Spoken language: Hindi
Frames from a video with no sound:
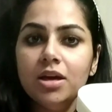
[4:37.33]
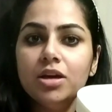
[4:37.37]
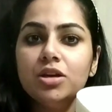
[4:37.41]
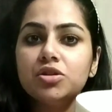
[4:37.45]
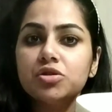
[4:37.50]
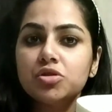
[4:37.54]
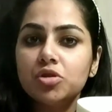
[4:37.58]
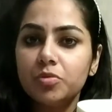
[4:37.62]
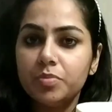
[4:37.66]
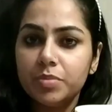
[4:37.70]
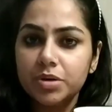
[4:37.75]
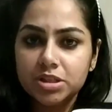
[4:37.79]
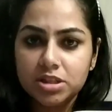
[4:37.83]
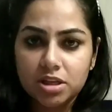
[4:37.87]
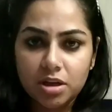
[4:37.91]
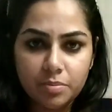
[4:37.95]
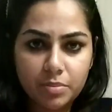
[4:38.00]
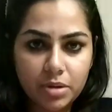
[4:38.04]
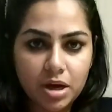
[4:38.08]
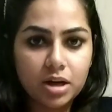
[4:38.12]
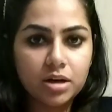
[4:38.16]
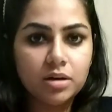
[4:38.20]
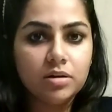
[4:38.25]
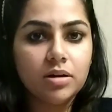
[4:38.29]
इसके ऊपर
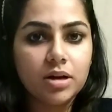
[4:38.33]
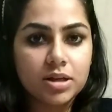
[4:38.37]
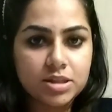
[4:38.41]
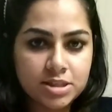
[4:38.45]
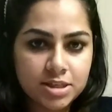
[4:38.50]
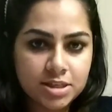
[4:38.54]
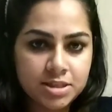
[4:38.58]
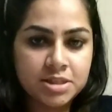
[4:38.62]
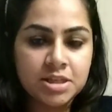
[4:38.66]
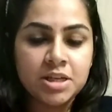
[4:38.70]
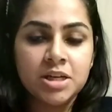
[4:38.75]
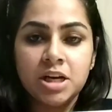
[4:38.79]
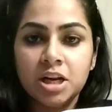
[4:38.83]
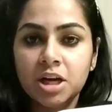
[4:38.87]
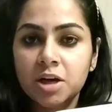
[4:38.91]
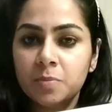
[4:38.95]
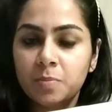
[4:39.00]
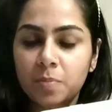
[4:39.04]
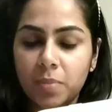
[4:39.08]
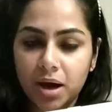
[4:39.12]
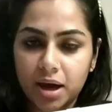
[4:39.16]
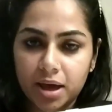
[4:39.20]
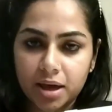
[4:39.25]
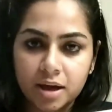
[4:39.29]
सामान अच्छे से टिक
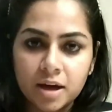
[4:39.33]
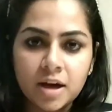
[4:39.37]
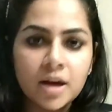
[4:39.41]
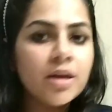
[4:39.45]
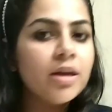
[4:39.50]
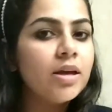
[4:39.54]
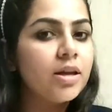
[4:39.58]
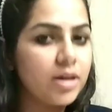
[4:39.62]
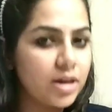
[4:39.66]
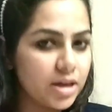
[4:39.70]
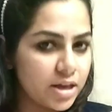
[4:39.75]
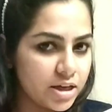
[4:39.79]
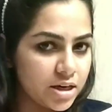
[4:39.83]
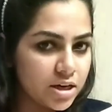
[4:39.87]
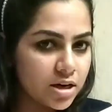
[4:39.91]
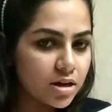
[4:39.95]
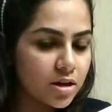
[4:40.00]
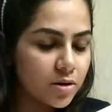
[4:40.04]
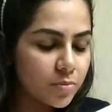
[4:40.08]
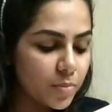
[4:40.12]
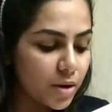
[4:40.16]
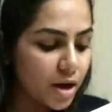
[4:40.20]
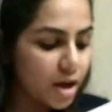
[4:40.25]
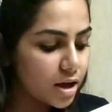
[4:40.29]
पाएगा या नहीं
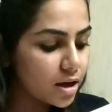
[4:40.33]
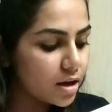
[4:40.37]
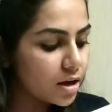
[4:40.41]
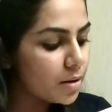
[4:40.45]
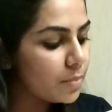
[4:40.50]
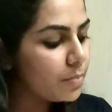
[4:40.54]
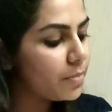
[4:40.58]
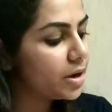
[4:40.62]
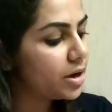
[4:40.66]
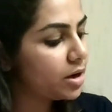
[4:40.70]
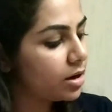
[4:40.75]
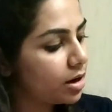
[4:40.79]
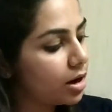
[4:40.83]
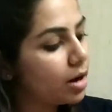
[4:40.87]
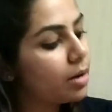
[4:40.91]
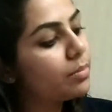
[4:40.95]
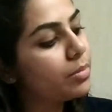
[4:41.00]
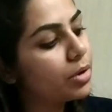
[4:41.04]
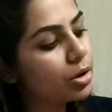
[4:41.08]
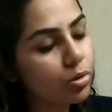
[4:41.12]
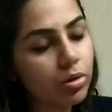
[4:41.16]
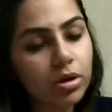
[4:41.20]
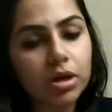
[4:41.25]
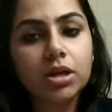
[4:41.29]
टिक पाएगा बट हाँ
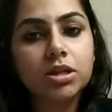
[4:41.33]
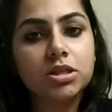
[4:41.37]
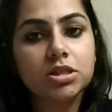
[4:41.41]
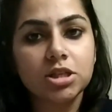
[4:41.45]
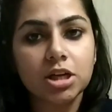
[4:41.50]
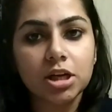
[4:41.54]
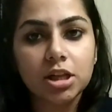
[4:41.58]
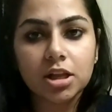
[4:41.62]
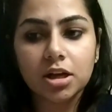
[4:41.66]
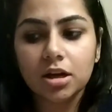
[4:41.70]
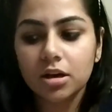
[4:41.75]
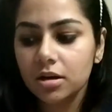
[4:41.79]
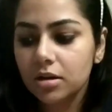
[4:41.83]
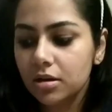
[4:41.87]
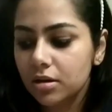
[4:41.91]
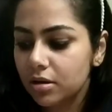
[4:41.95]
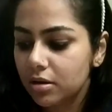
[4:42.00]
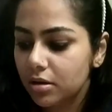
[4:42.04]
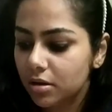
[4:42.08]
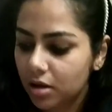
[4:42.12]
मेरे को ये अच्छा लगा